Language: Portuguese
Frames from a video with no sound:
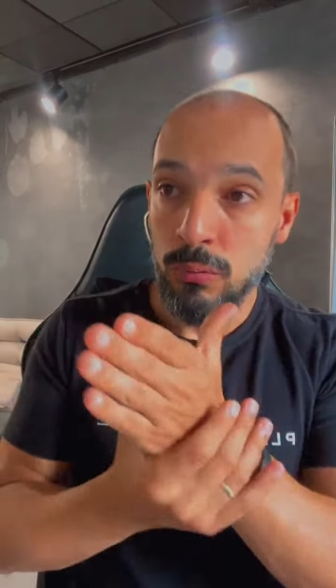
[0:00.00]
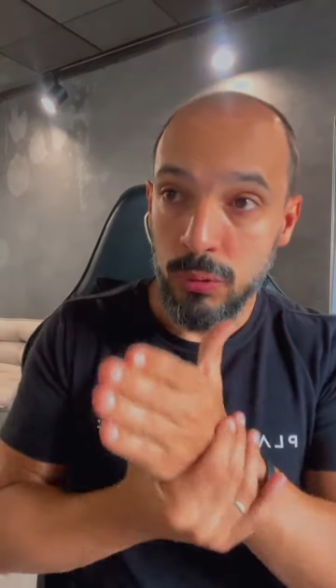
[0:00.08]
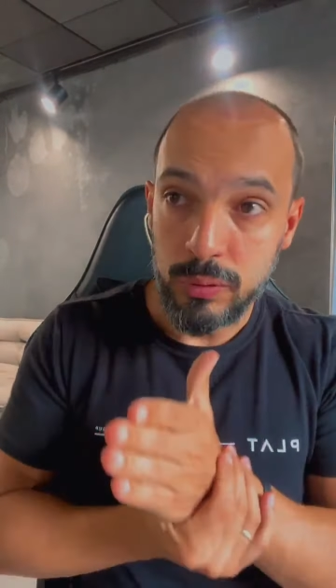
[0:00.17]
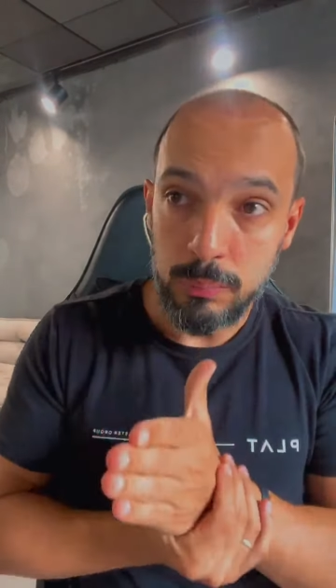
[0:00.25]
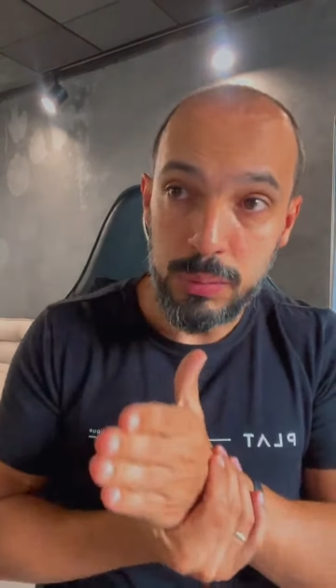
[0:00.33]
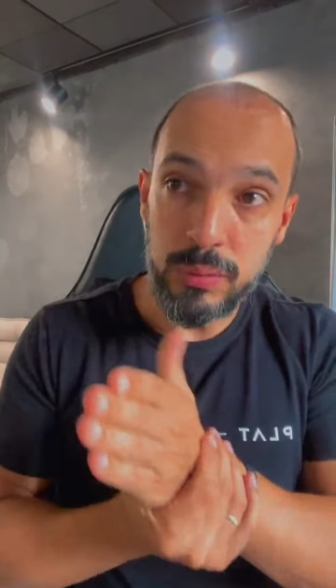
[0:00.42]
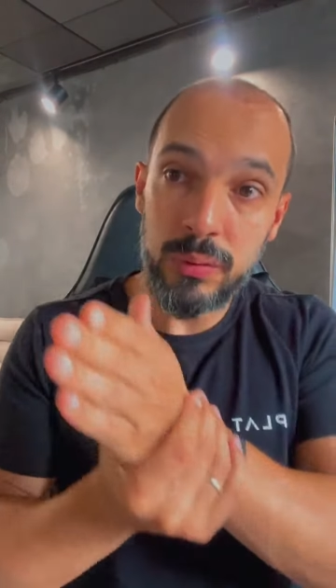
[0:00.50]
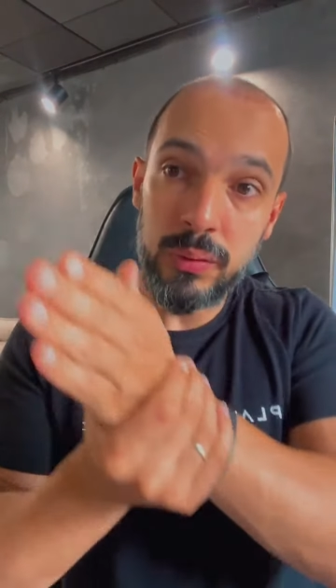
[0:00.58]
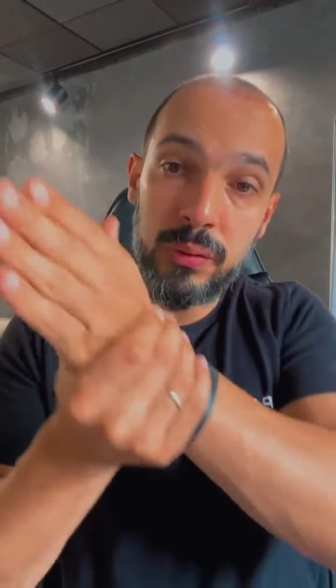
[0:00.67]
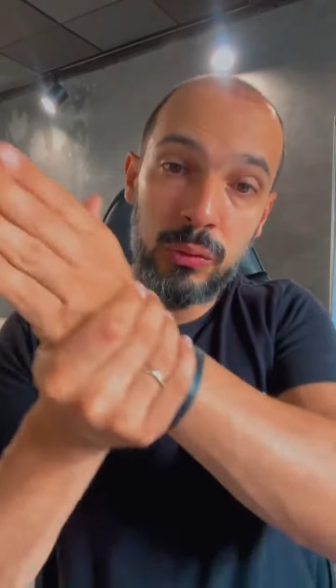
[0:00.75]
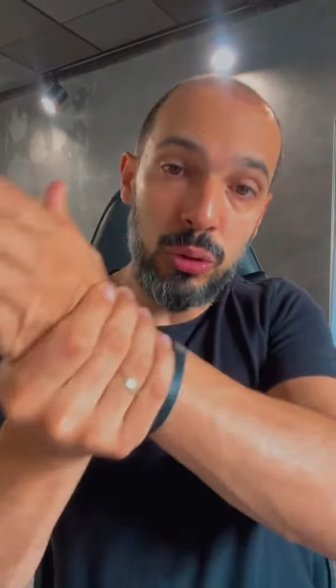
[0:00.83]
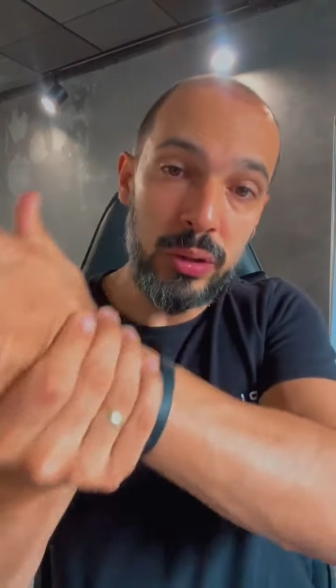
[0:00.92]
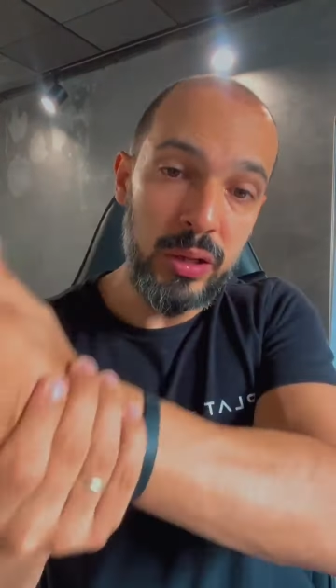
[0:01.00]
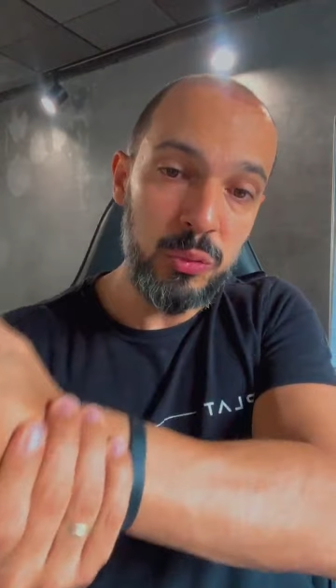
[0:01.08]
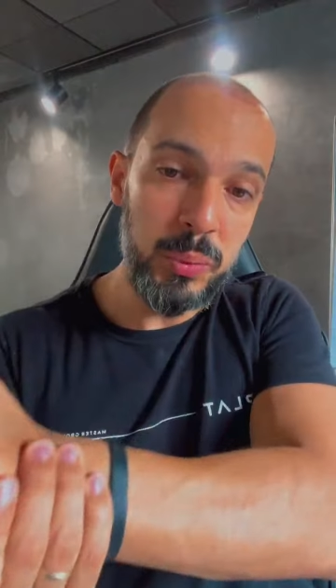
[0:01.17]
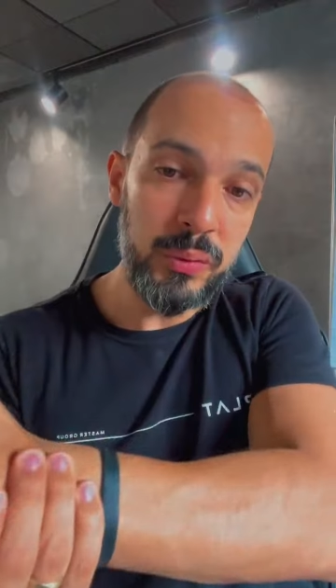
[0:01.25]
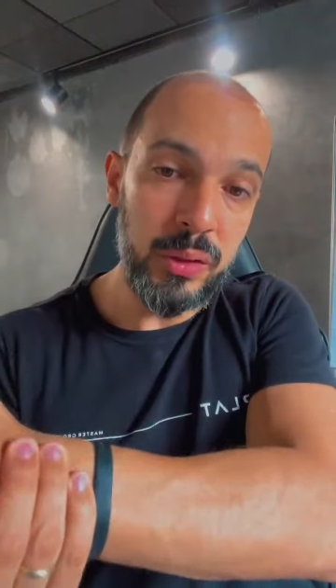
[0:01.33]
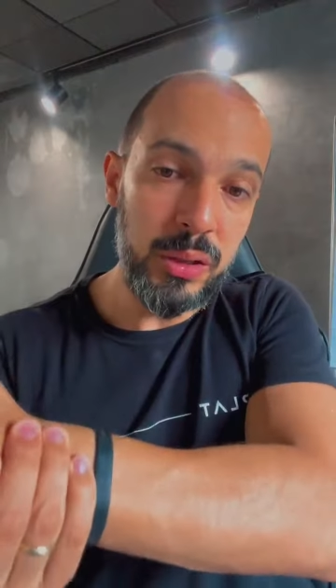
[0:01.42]
Você precisa se tornar
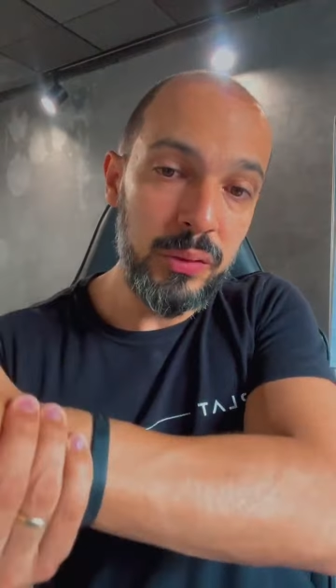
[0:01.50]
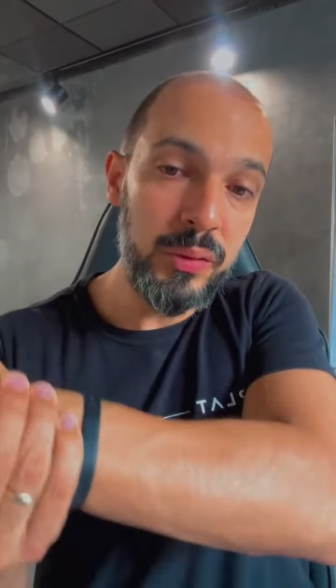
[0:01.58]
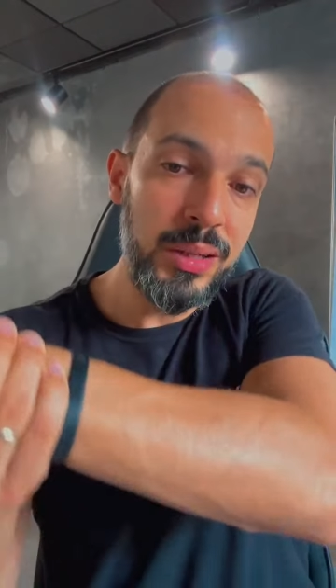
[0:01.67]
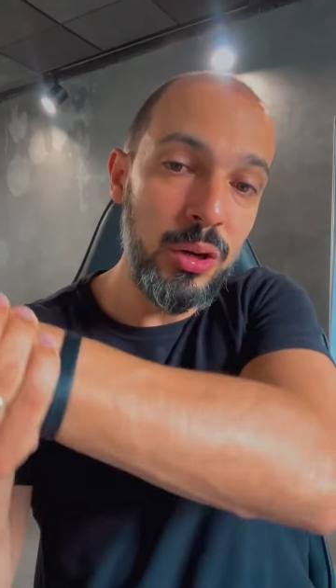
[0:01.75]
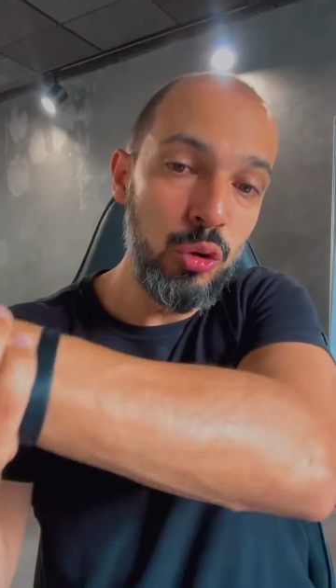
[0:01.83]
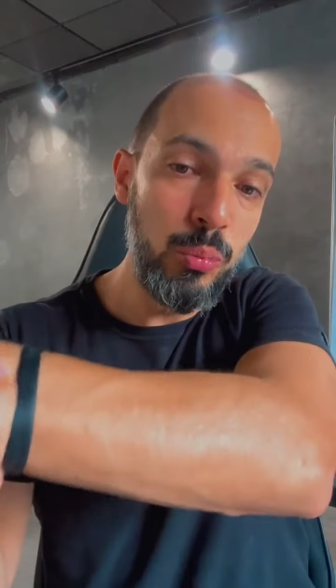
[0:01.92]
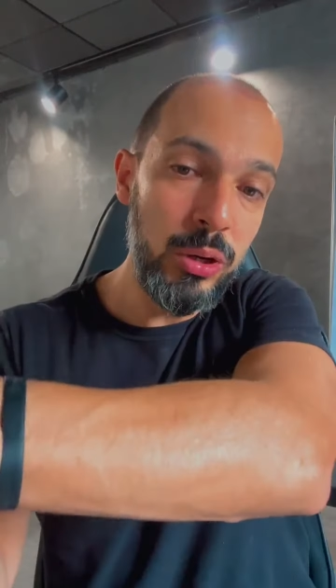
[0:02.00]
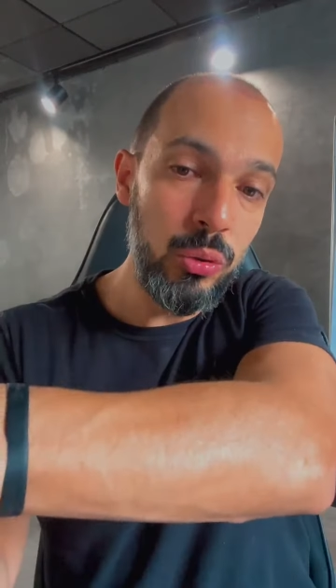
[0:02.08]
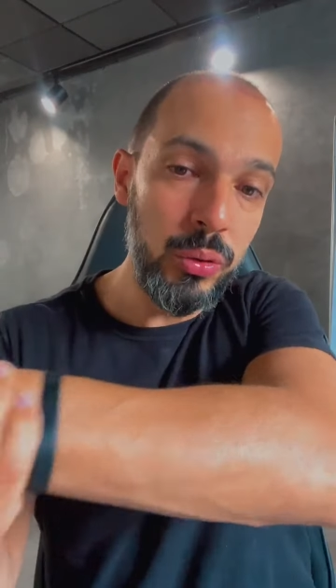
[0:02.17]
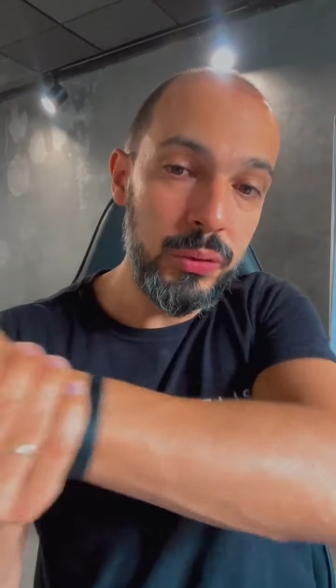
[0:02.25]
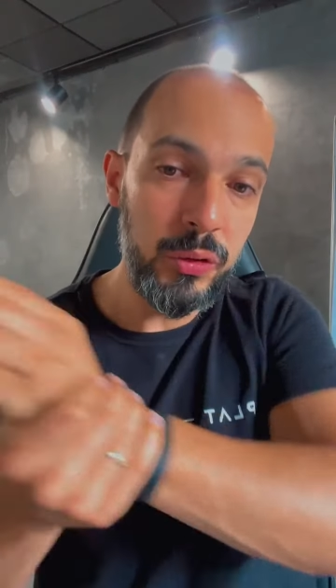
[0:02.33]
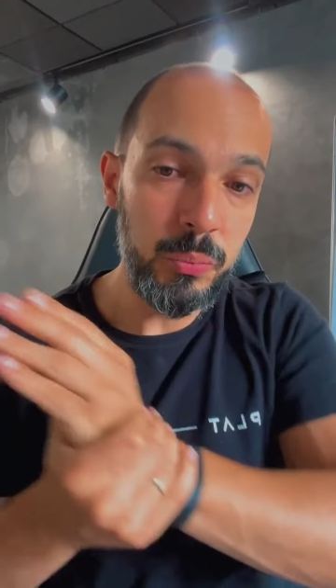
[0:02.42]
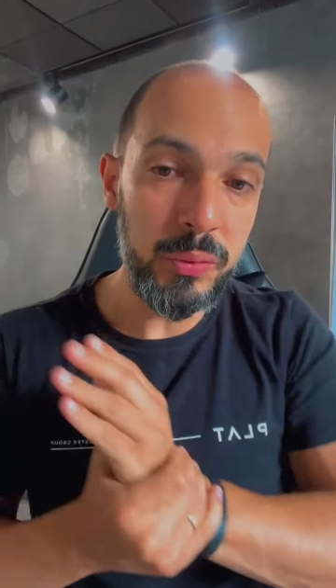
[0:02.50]
especialista em alguma coisa,